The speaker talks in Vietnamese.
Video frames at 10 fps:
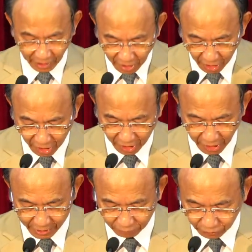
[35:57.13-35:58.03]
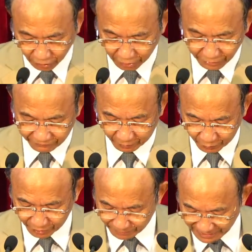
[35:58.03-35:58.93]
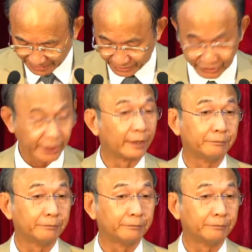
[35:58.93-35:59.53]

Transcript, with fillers: còn ở trong tôi và quý ông bà anh chị.